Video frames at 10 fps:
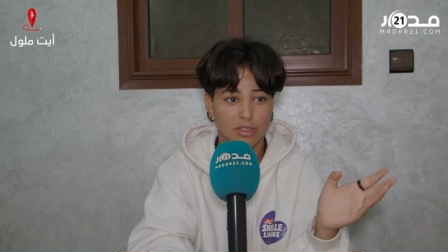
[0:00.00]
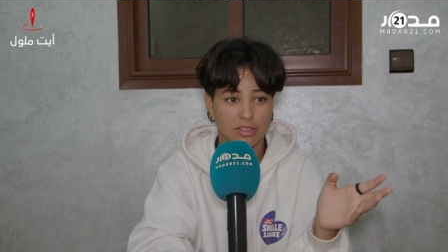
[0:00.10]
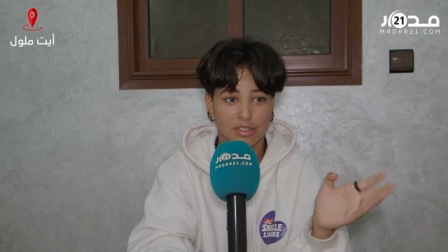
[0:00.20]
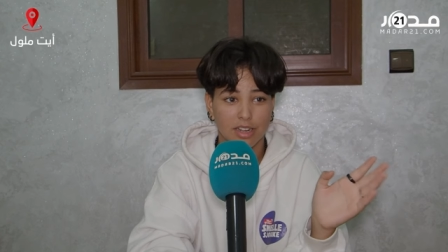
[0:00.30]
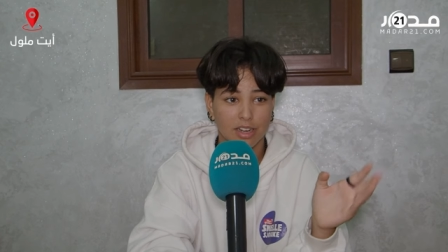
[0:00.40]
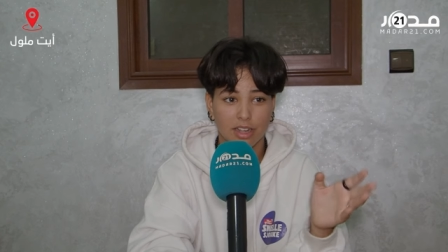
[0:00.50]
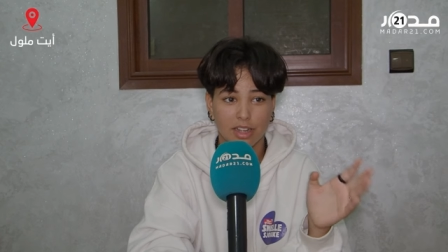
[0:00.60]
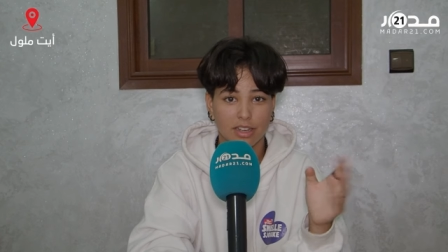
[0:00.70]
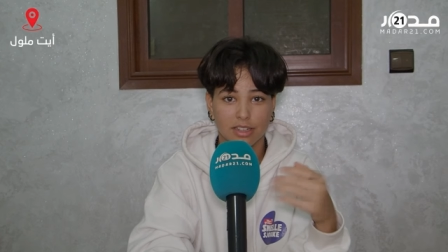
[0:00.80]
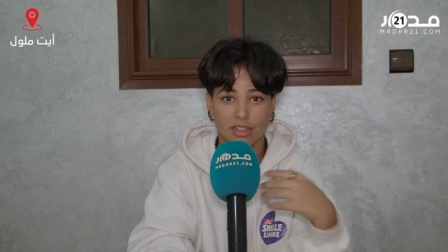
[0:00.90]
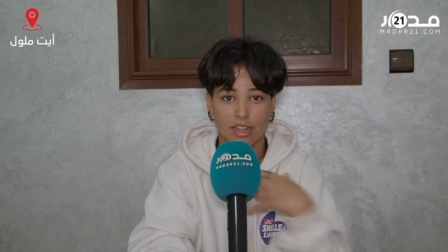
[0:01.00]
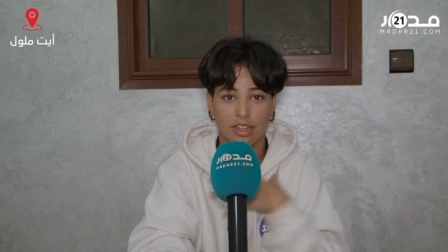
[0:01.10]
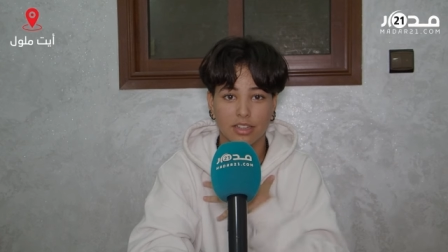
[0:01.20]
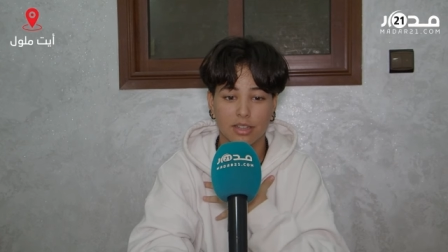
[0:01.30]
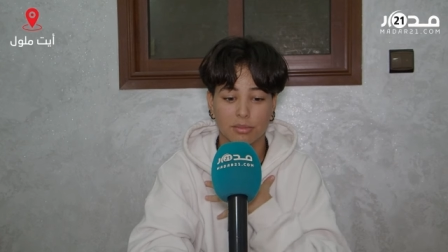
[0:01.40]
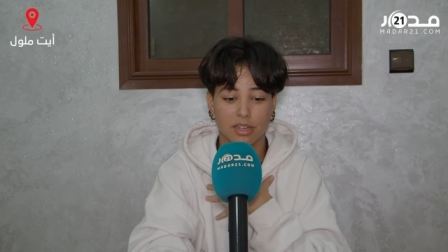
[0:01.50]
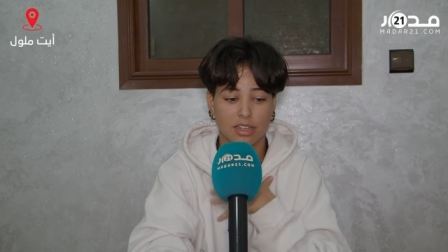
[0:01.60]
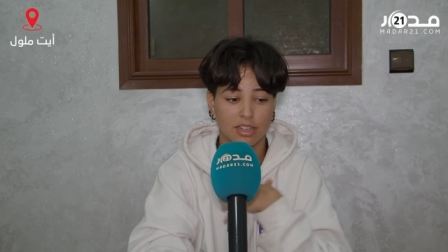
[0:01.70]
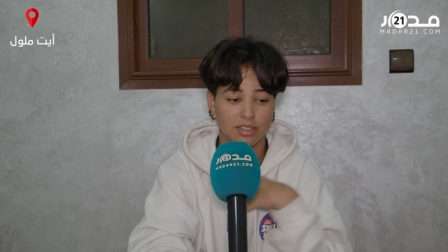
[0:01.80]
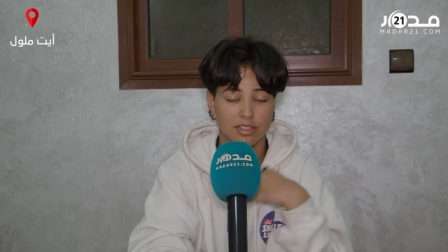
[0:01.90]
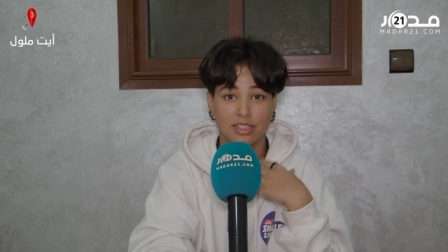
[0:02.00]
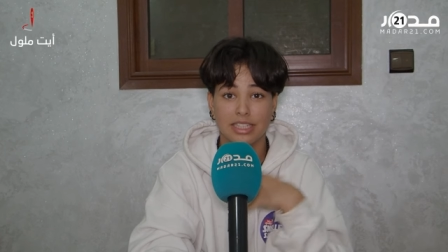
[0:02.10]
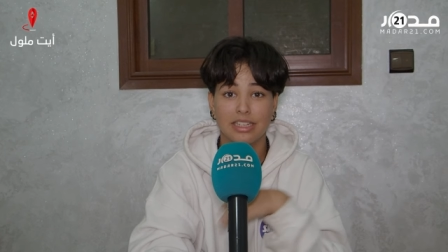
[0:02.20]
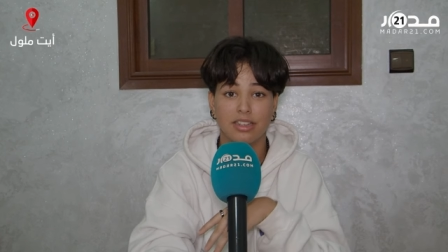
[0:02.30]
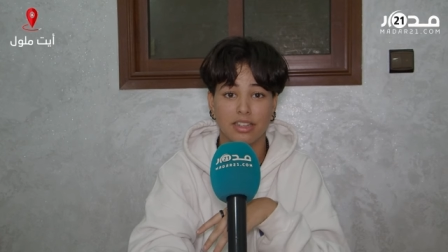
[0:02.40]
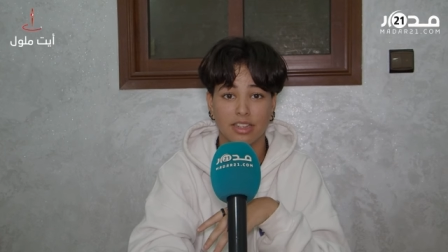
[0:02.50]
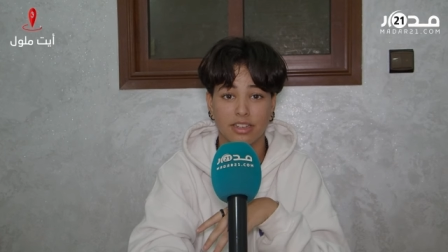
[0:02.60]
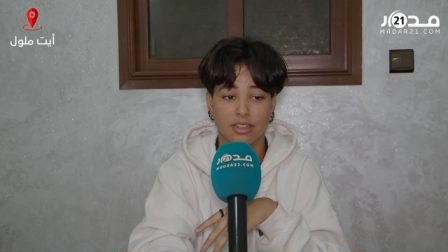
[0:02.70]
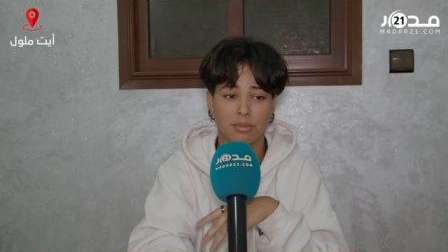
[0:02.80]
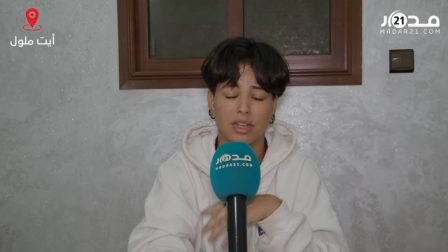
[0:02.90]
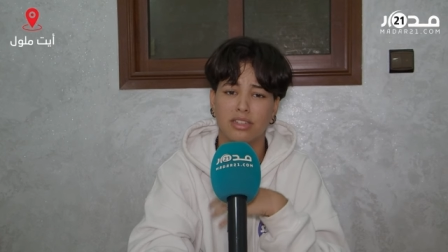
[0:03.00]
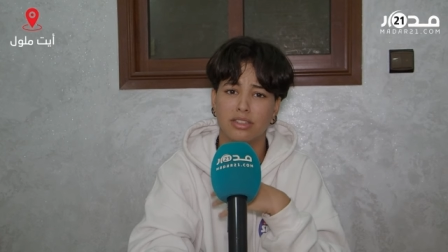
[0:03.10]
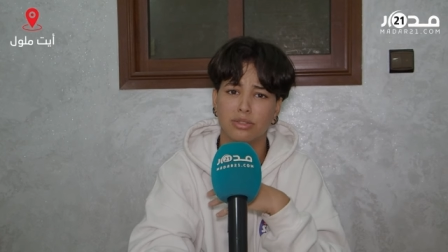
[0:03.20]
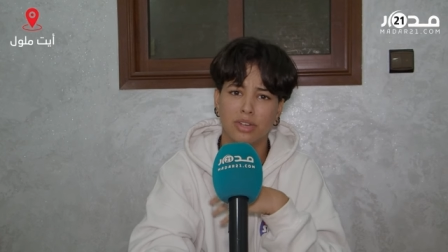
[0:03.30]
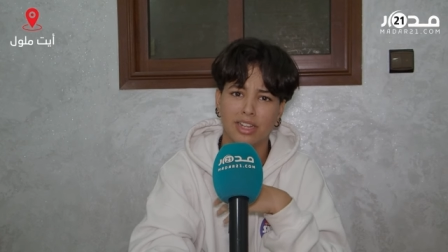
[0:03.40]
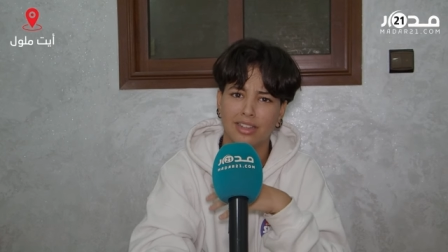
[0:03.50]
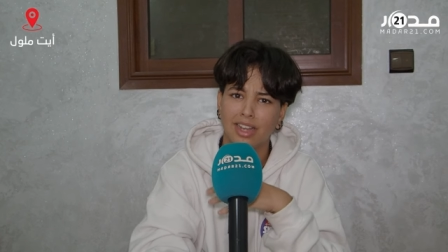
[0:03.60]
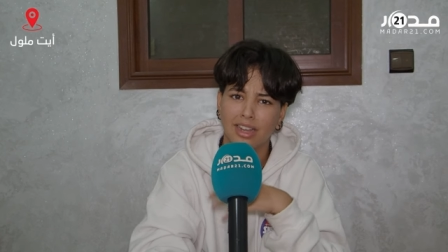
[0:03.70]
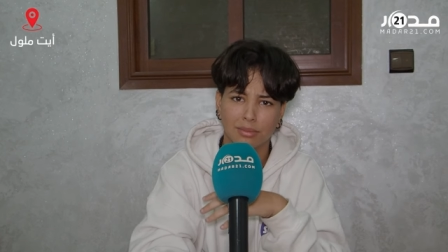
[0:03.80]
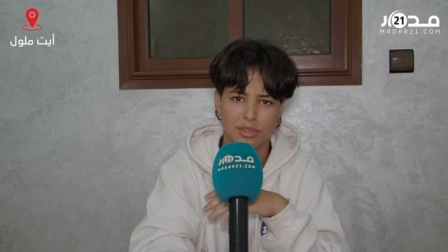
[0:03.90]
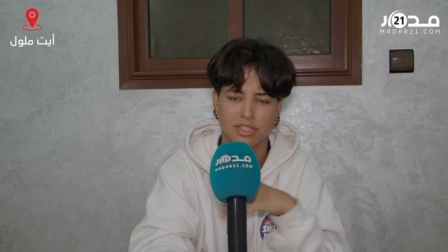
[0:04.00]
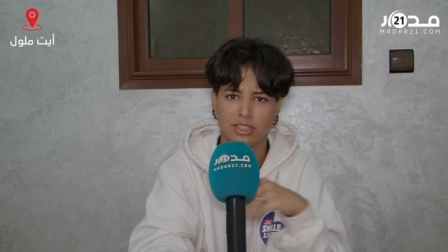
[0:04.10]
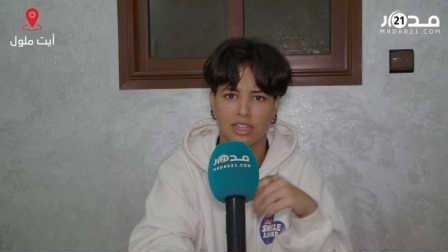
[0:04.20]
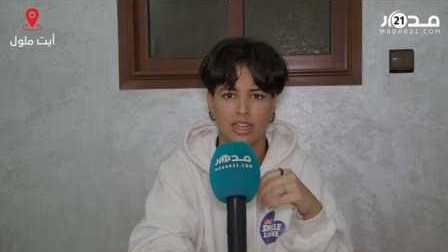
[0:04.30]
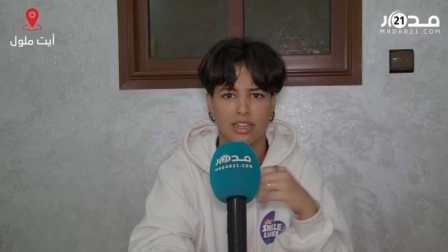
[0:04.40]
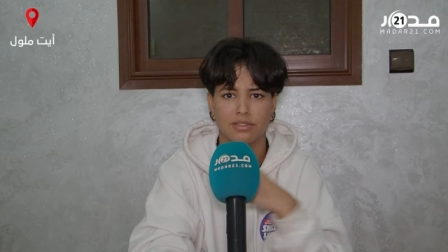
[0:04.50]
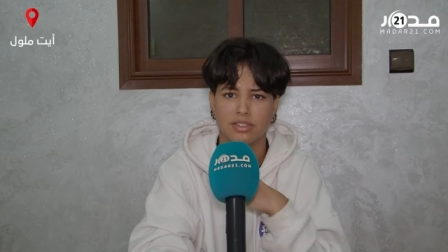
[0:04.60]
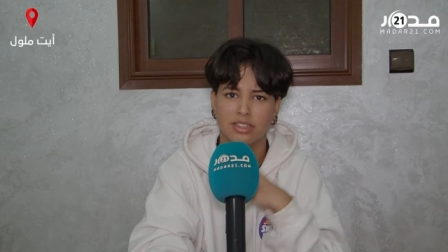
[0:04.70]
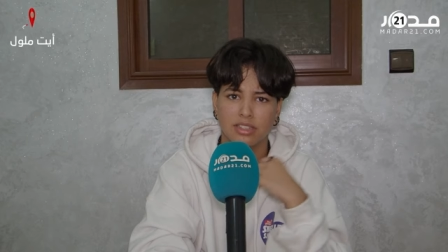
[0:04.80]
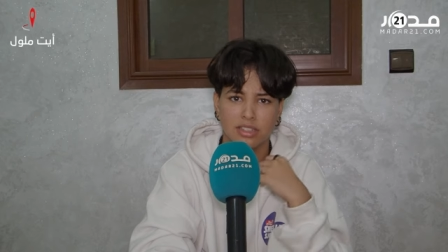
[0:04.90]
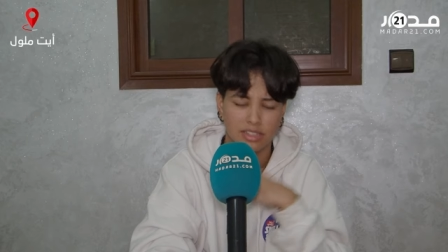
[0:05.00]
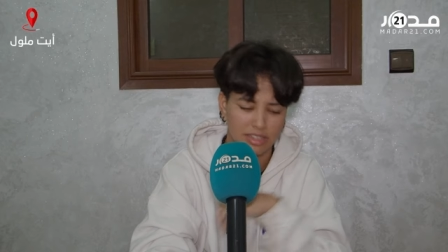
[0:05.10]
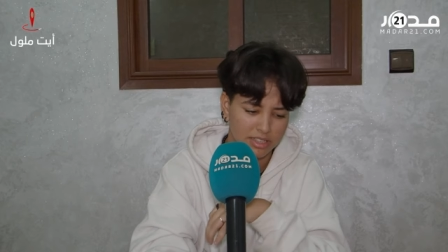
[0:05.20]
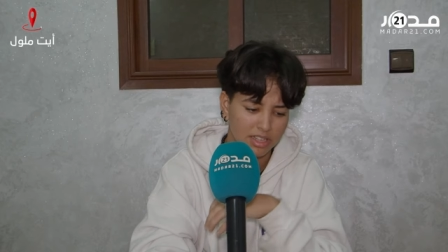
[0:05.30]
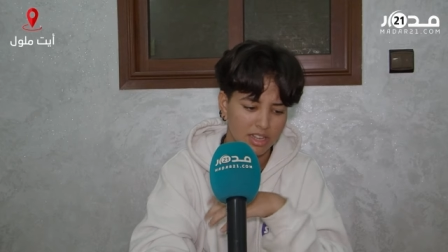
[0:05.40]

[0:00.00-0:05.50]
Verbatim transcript: صراحة أنا هذا كيبقى ستيل ديالي ما عندي واحد الحق باش يدخل ليا في ستيل ديالي